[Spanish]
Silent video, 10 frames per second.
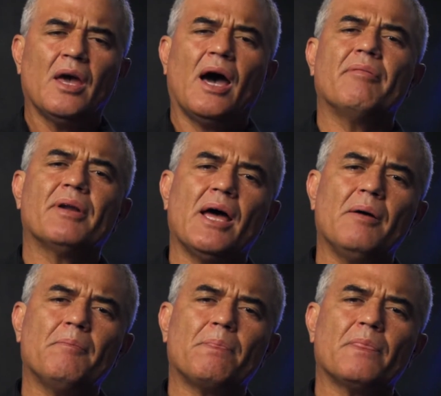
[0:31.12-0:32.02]

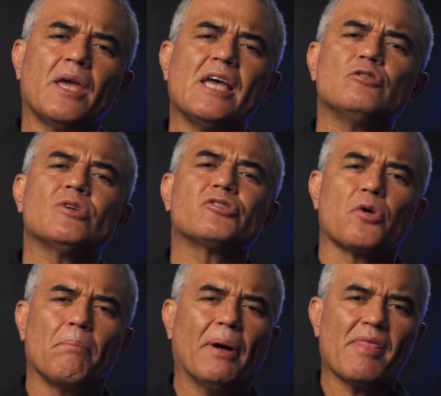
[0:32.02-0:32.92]
Abraham es
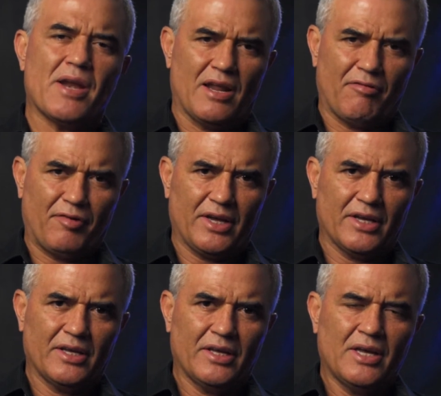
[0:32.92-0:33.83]
nuestro Padre en la fe
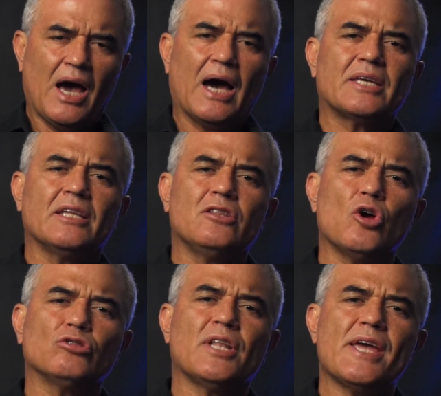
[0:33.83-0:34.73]
a quien
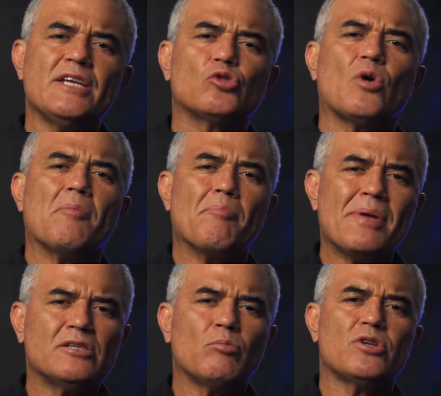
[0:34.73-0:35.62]
Dios le hizo el
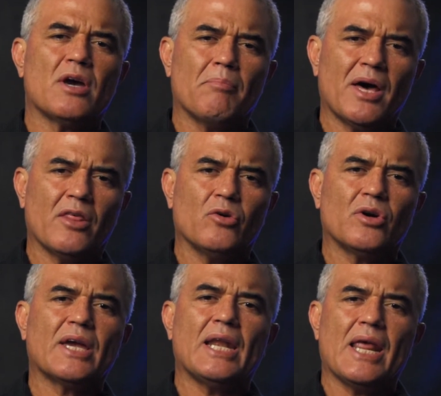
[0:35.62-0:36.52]
mismo llamado
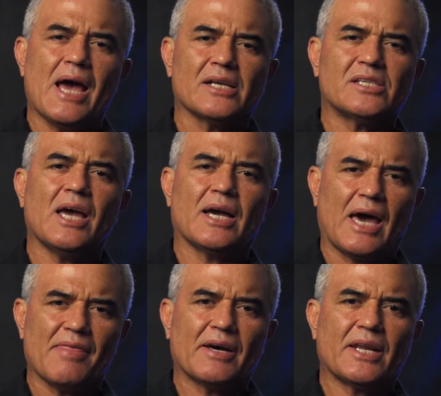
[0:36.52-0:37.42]
que le hace a
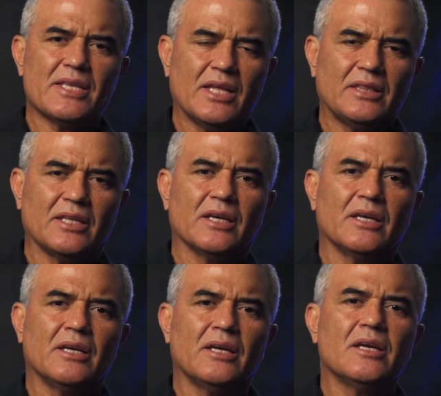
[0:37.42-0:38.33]
cada creyente.
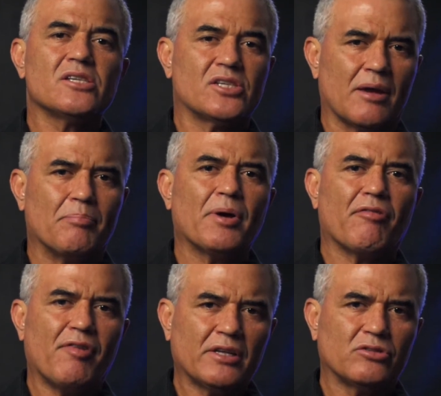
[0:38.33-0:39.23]
Sé
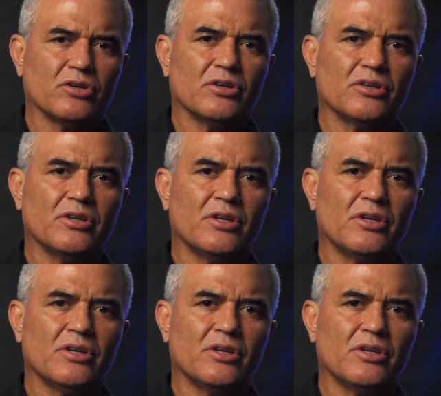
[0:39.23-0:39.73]
perfecto.